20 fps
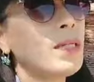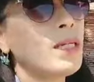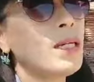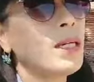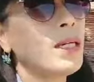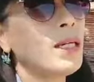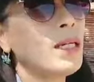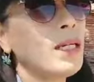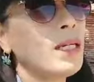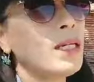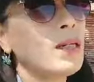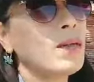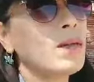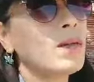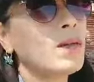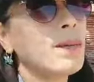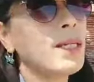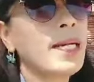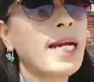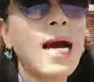มันเคย
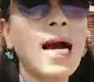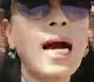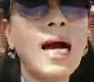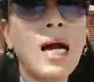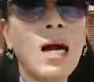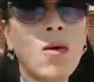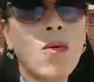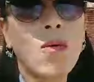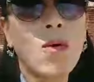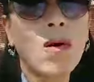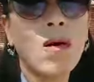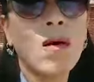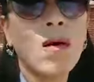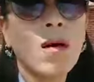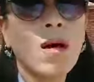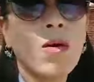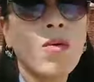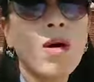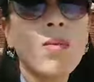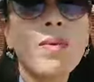มีข่าว
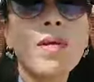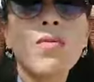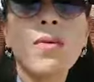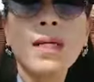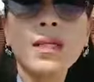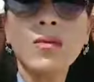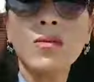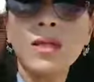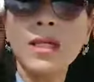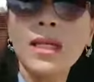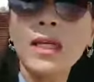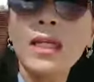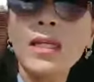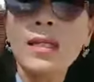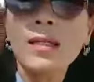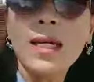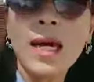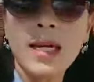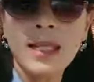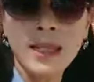ว่ามีวัดอยู่ที่ห
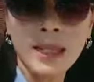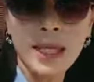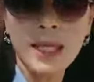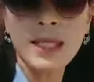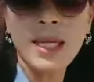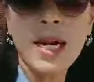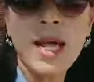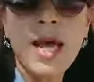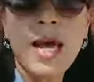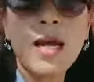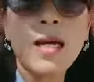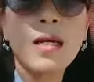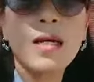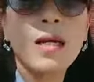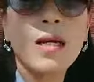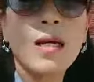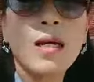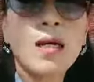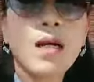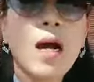นึ่งทางเหนือเนี่ยแหละ
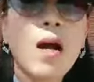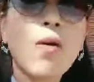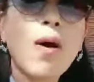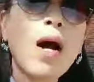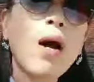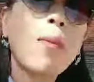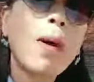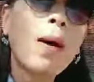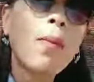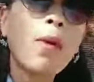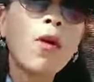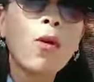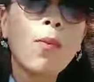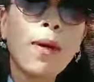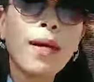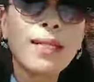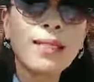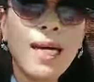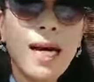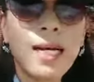เขาเอาพระบร
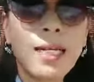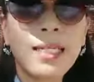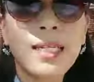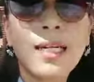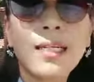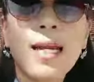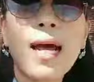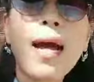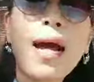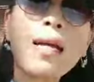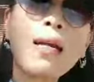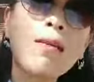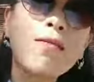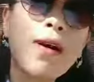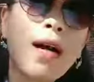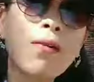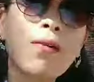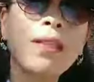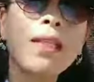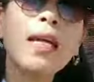มสารีริกธาตุ
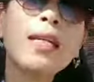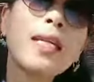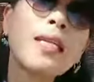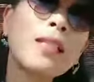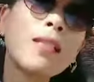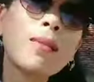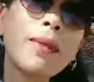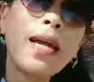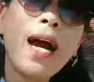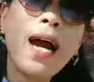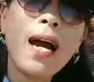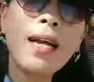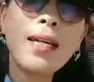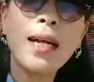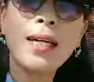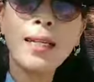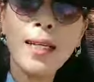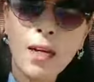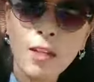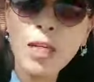ฝังไว้ใต้ดินใช่ไหมคะ
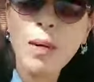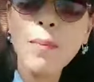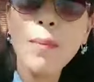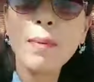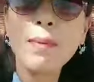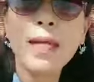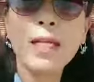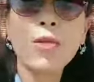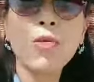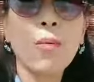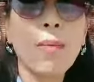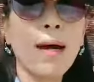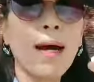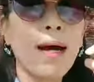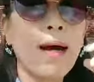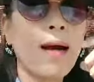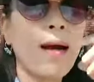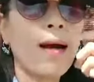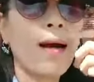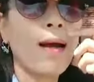ทางเหนือเขาทำแบบนั้นถูกปะ
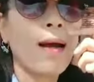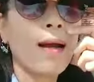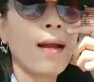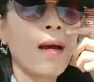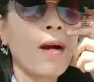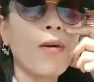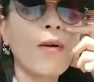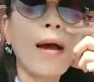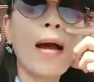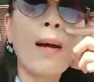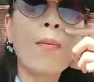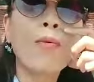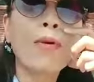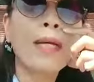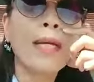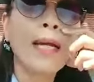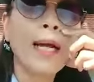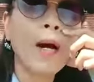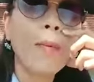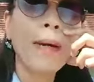แล้วเขาห้ามผู้
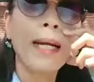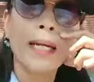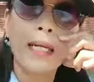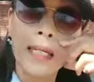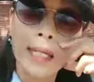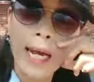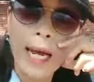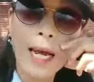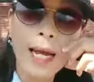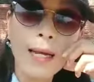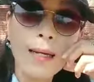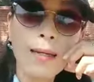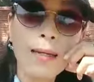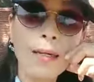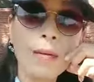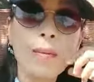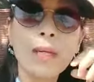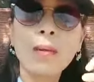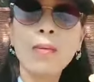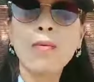หญิงเข้าไปเลยนะ
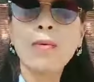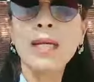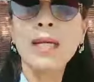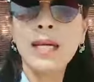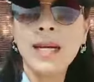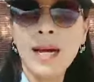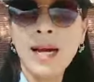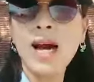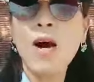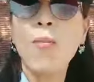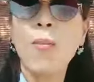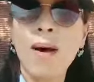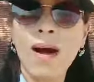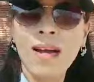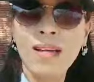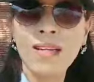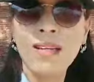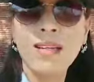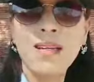แล้วมีผู้หญิงก็เข้าไป